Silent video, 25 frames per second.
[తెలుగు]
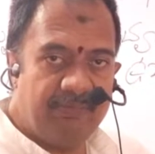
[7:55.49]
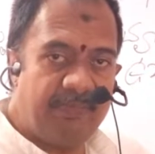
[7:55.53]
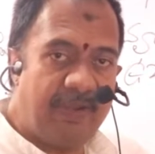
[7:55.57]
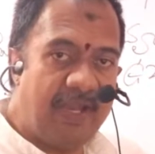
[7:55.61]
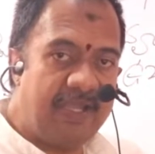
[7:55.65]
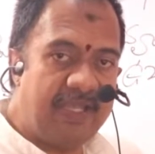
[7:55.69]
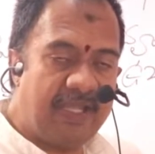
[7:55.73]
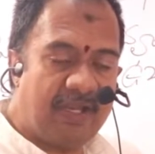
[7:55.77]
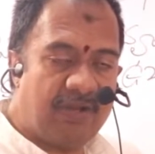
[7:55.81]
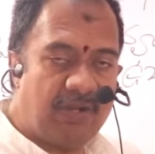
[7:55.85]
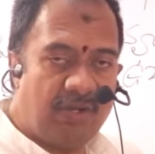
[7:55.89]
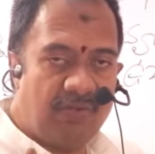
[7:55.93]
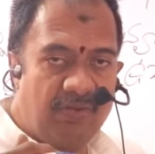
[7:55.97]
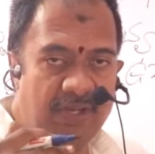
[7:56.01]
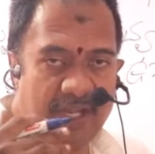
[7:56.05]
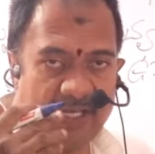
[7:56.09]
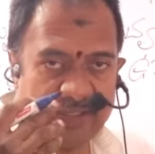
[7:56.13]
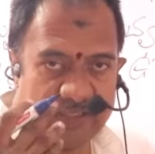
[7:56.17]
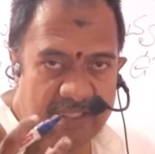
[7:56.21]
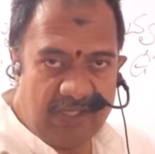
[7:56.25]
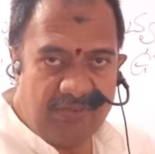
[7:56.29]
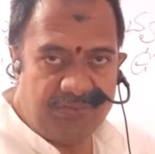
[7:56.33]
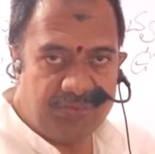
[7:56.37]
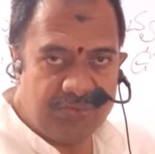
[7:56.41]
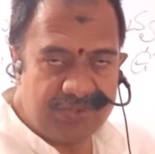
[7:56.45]
బయట ఎక్కడో ఉన్న
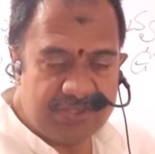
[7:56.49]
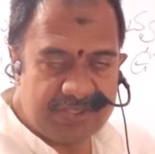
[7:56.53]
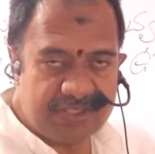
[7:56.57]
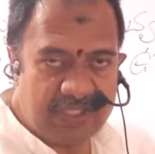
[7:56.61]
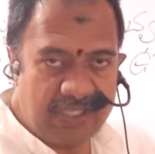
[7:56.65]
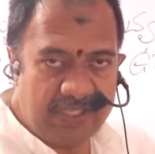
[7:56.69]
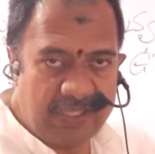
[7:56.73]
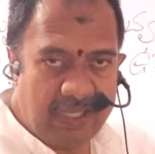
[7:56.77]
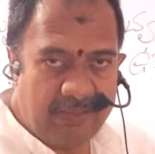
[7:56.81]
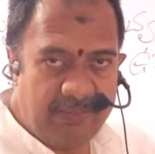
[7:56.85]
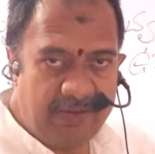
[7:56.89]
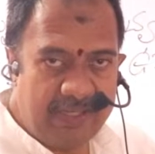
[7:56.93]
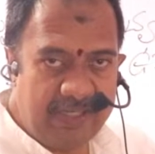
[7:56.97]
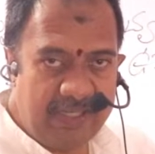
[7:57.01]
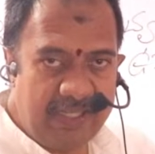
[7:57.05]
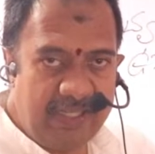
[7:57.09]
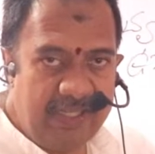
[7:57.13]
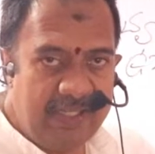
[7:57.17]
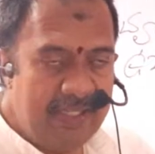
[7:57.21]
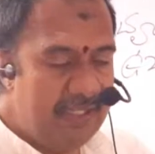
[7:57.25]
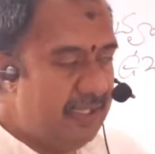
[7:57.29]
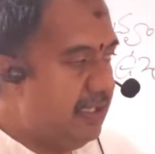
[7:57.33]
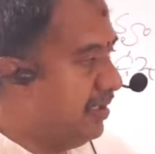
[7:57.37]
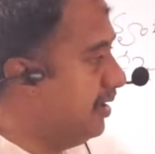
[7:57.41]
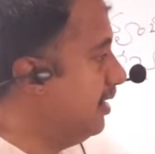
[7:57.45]
అర్థాన్ని సూచిస్తాయి కాబట్టి
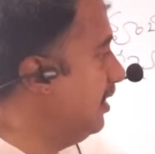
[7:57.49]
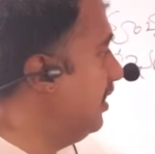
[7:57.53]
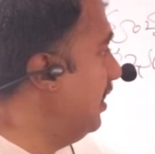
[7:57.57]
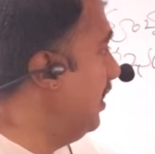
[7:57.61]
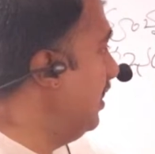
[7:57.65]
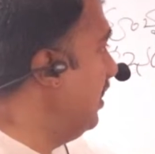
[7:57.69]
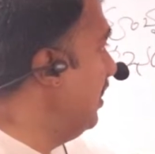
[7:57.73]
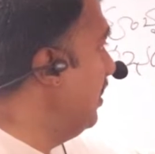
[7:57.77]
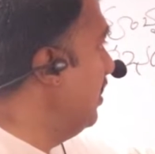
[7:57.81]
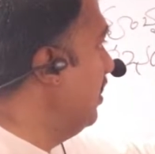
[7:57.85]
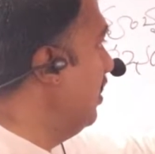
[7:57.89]
ఇది